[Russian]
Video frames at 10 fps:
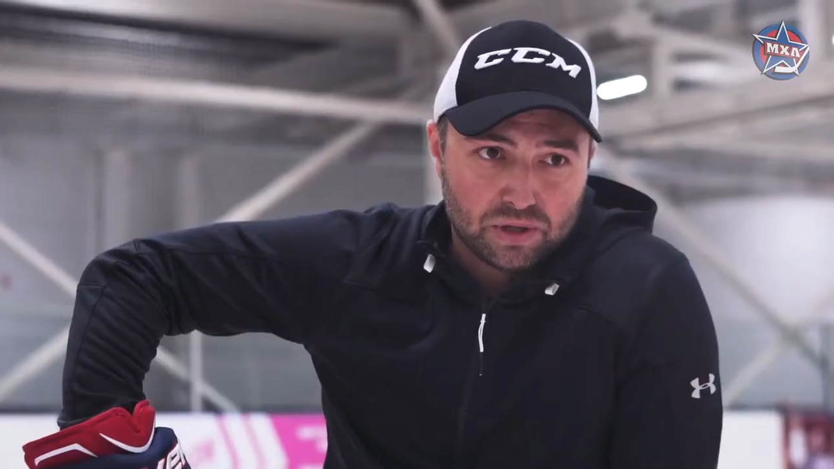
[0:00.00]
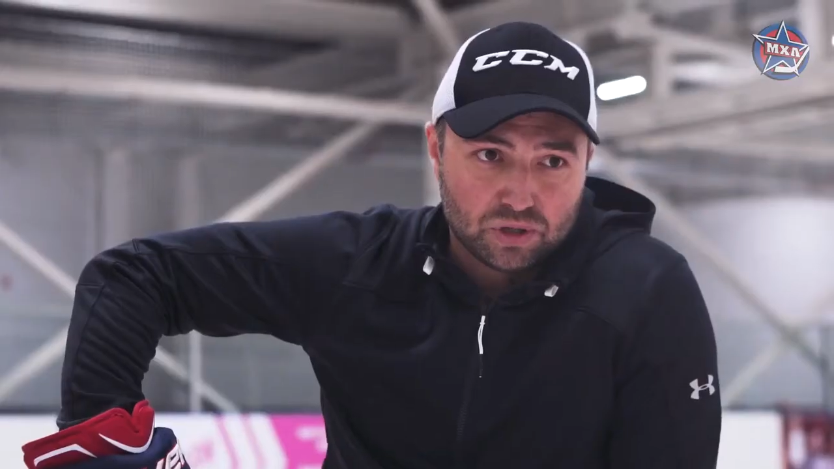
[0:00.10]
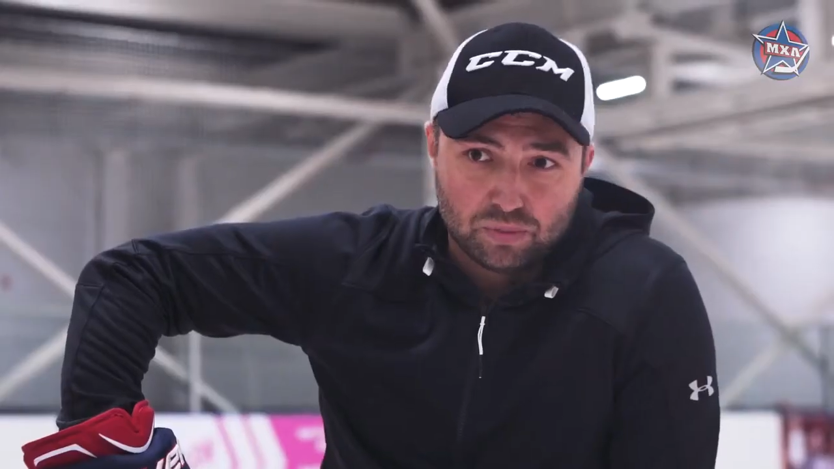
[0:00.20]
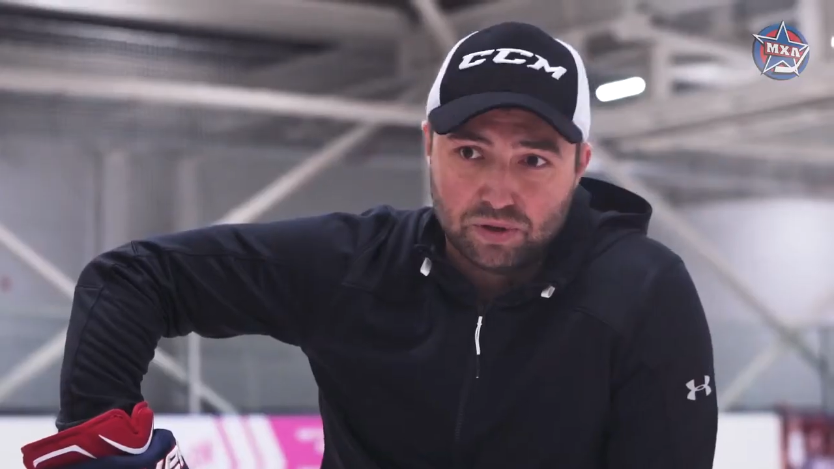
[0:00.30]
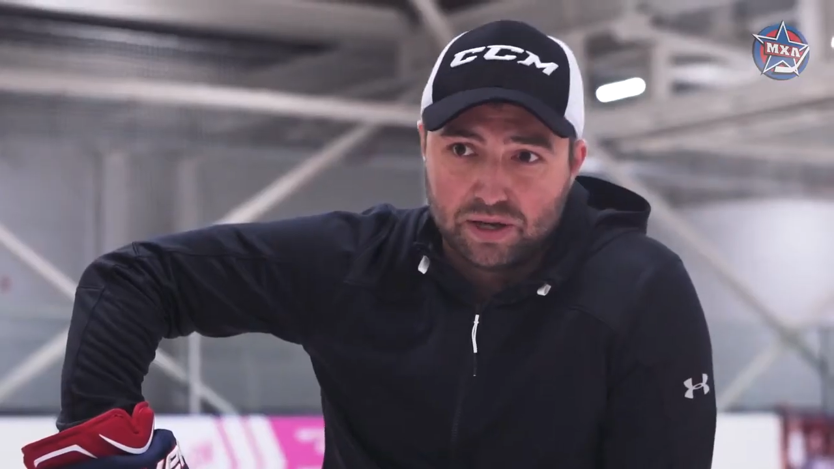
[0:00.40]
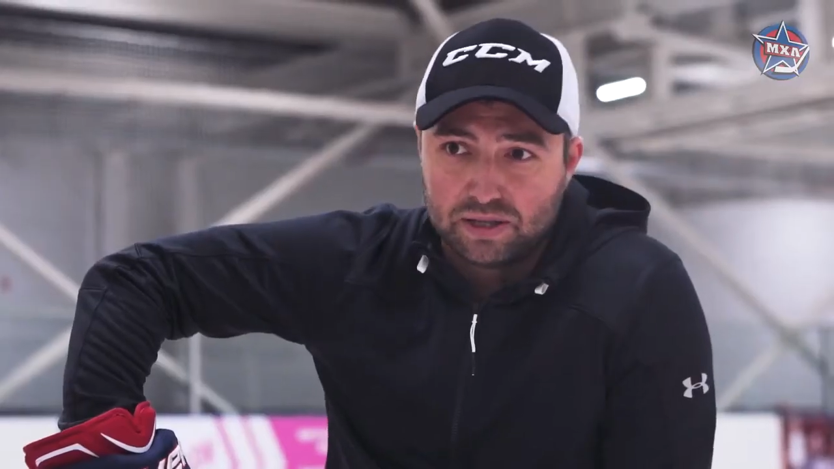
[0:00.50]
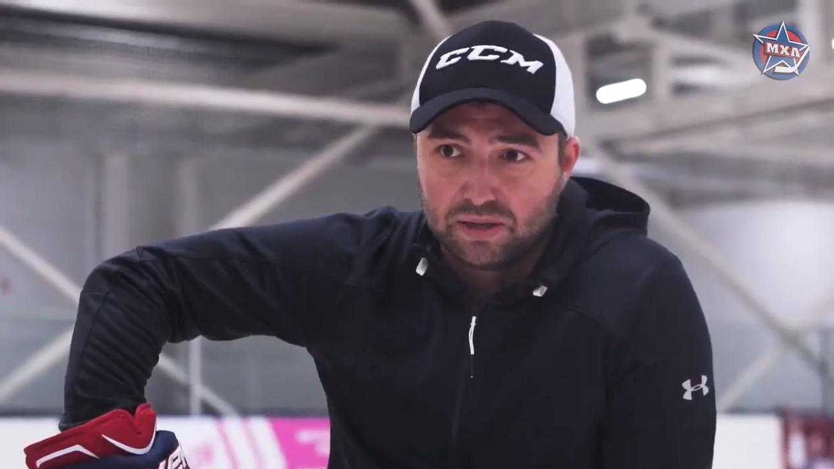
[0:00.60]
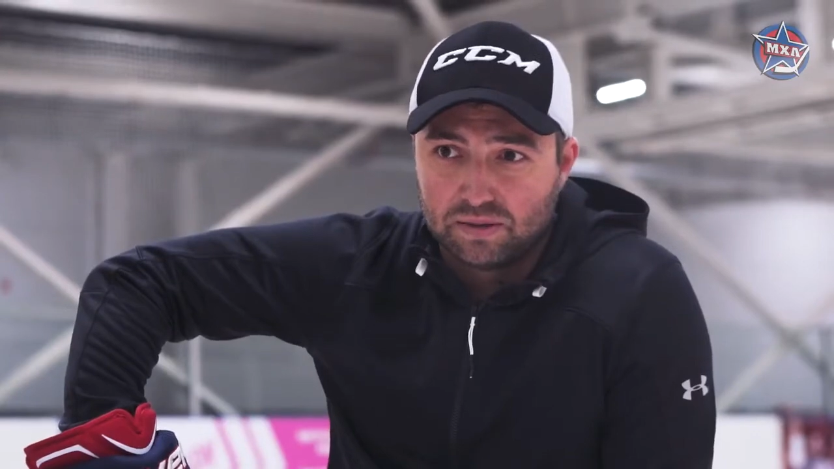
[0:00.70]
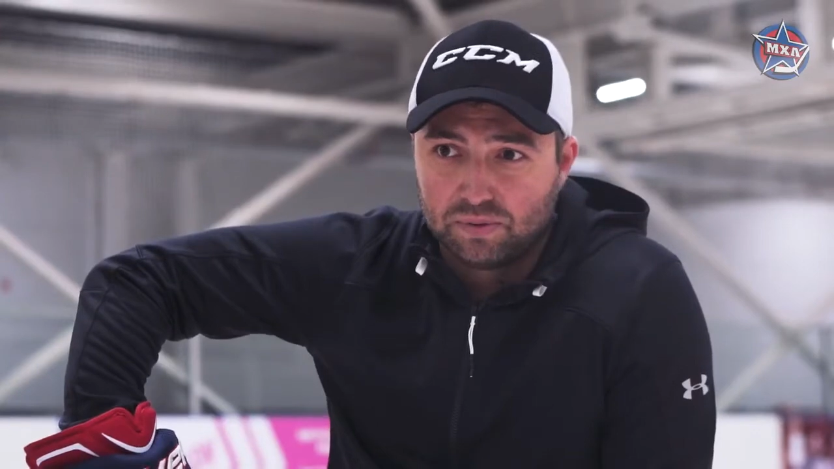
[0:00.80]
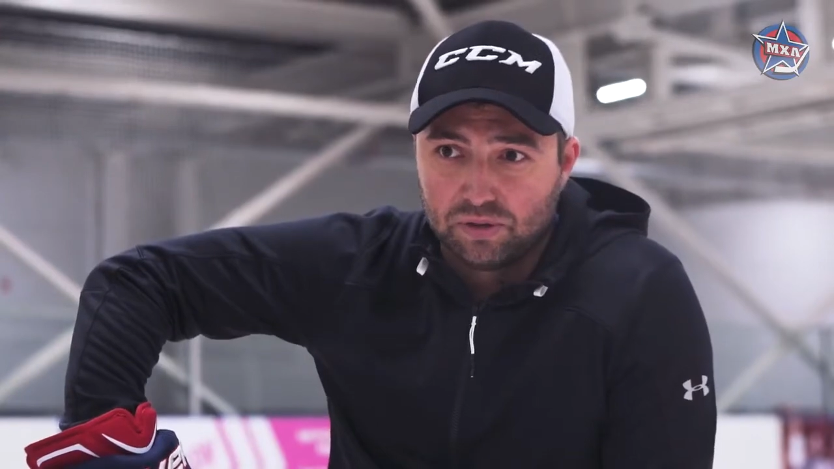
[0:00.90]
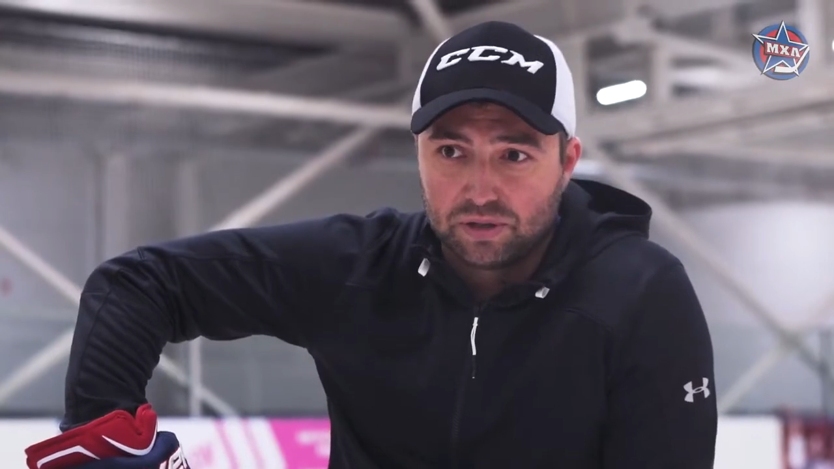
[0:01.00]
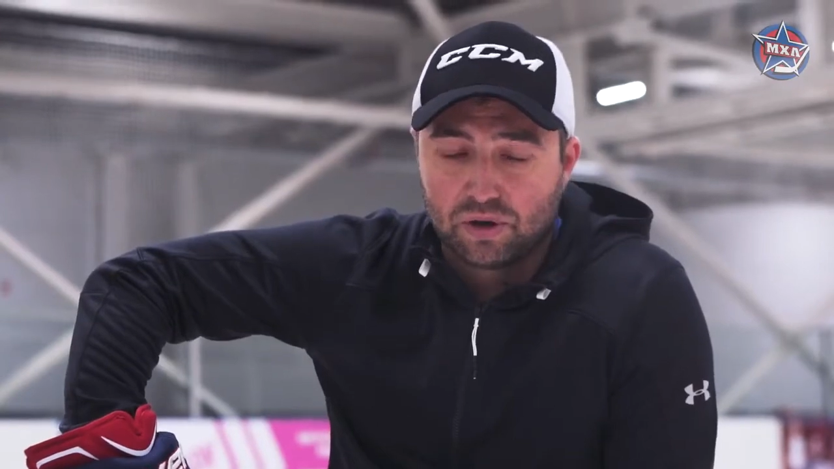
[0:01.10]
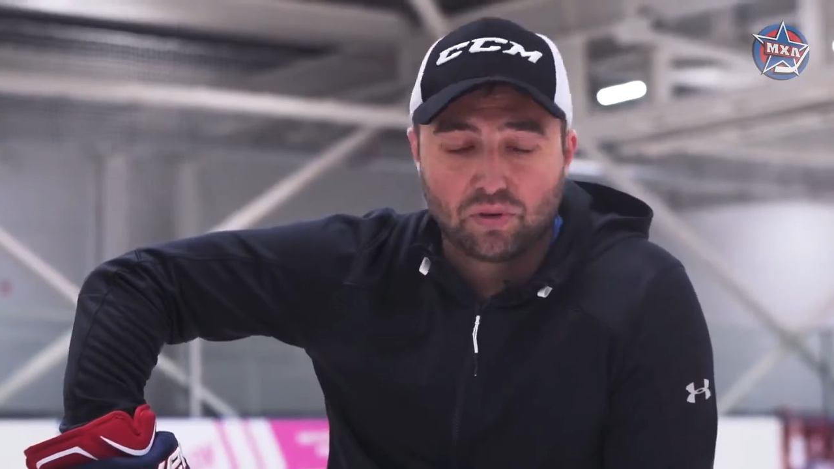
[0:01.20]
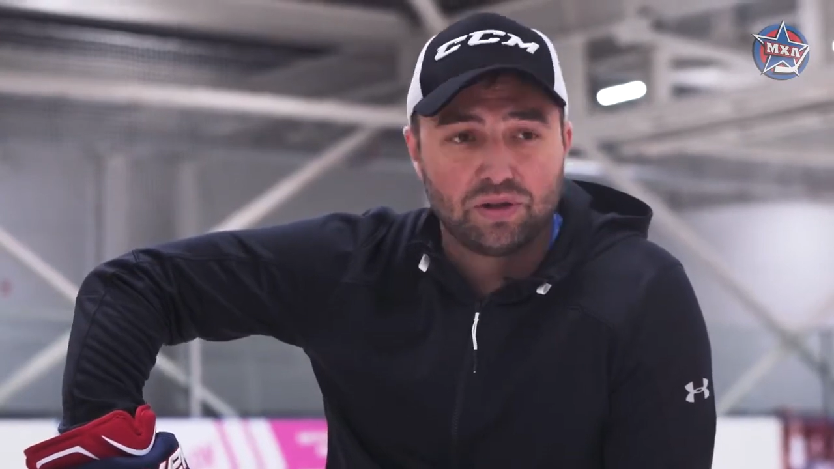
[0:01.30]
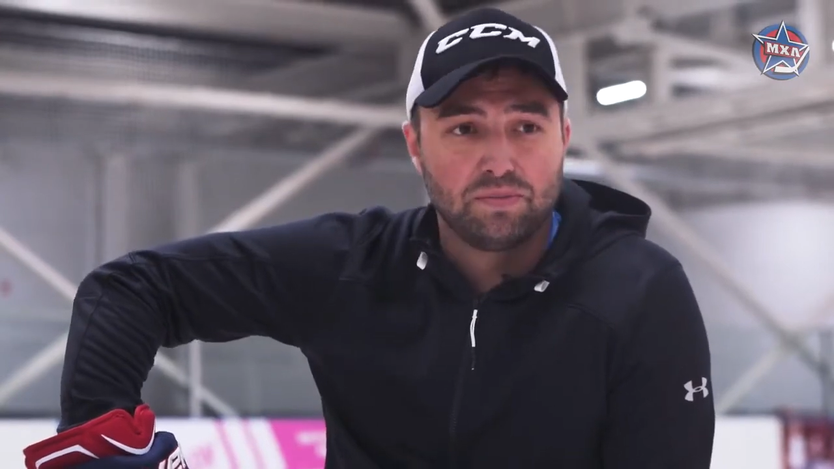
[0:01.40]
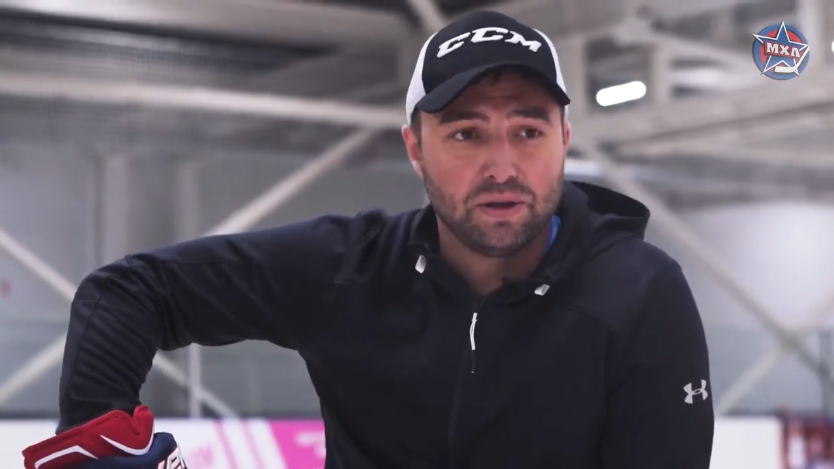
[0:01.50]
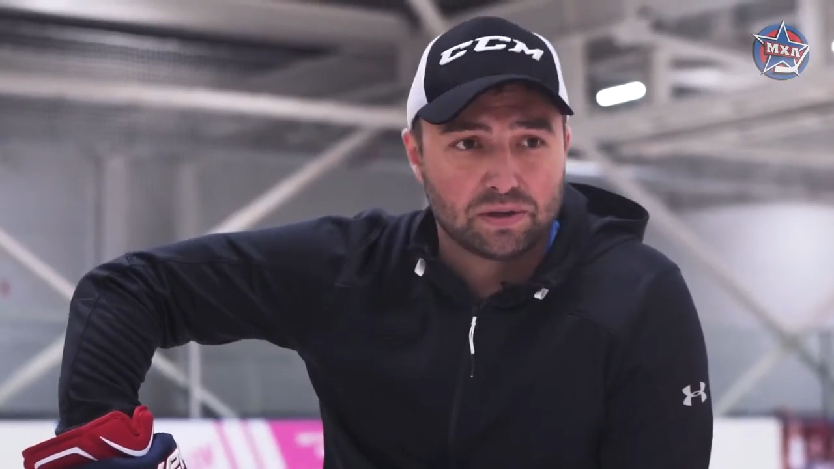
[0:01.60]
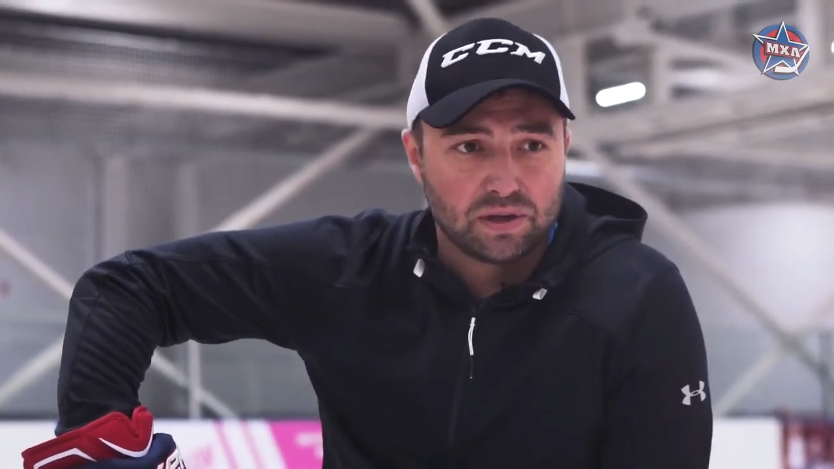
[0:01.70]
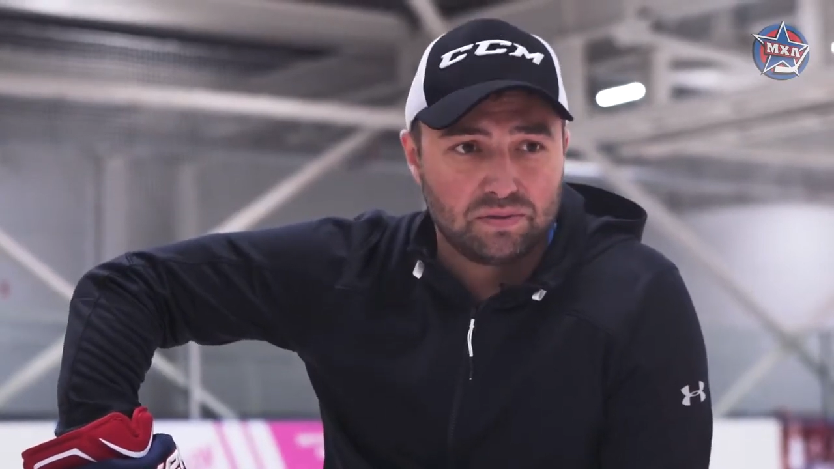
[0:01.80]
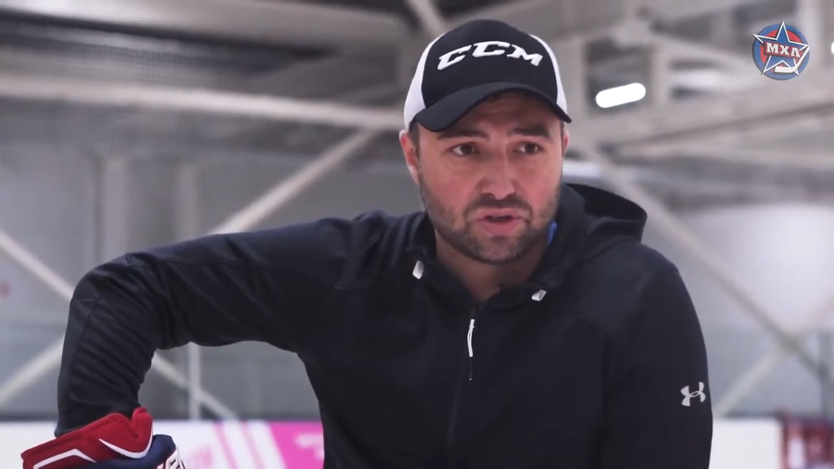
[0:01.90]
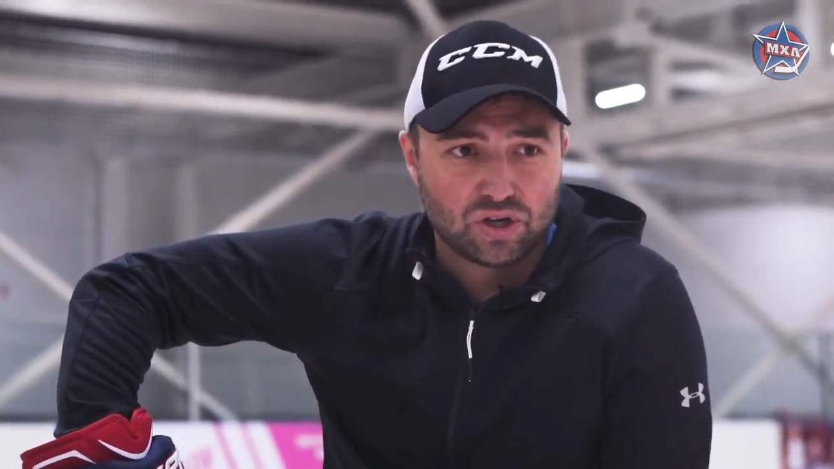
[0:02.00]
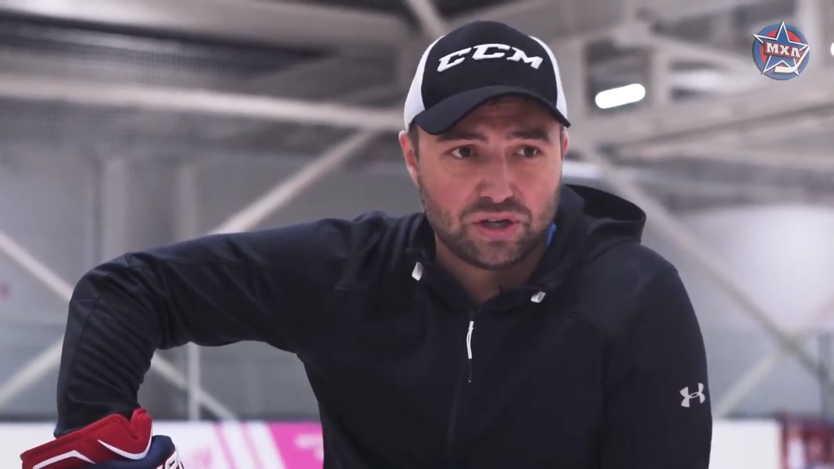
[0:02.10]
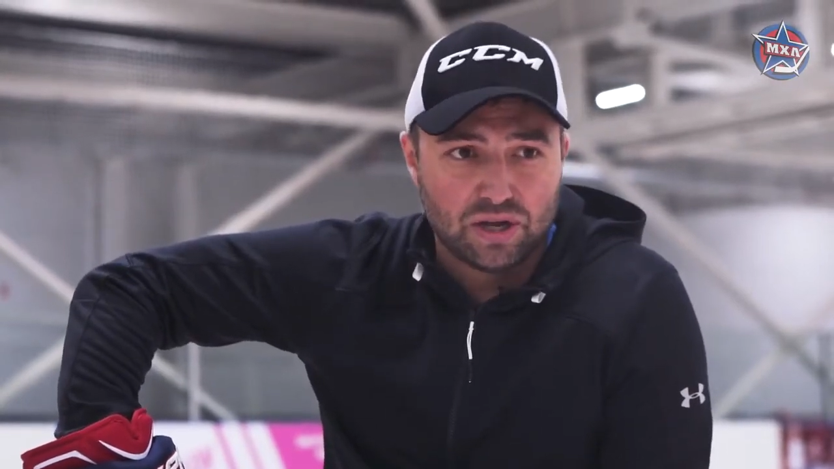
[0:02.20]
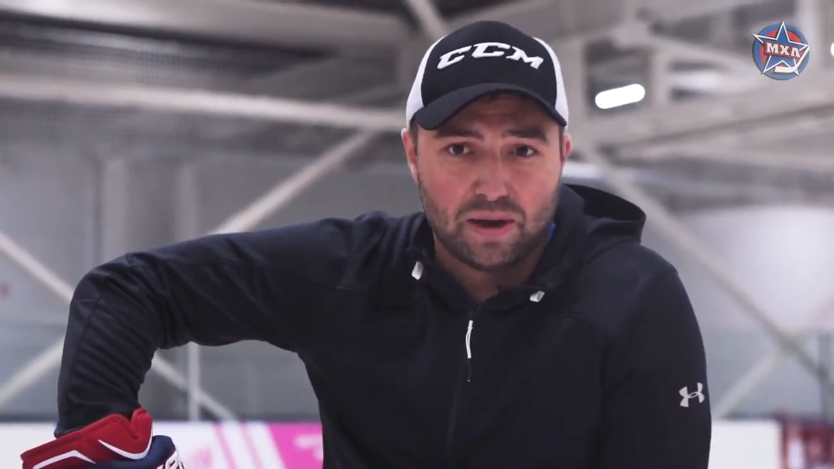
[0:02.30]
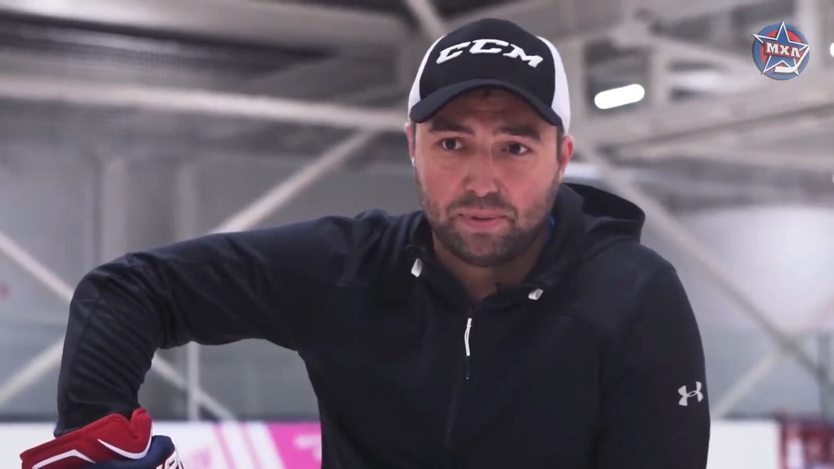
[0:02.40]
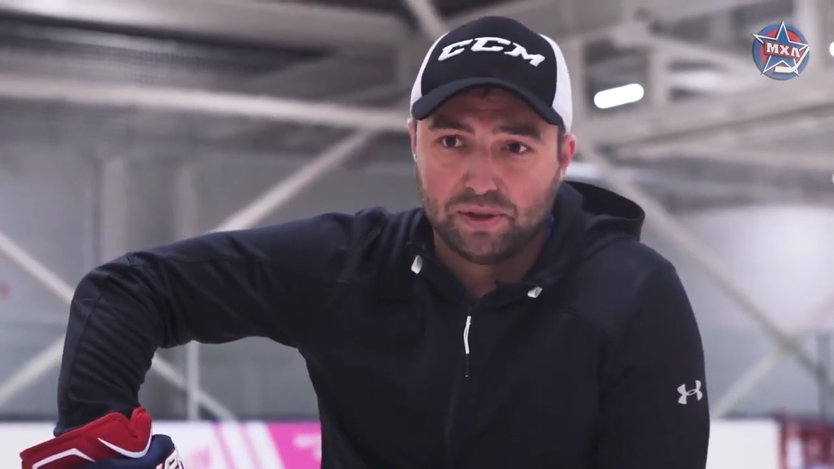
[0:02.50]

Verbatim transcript: чтобы это было такое не мелкое движение, а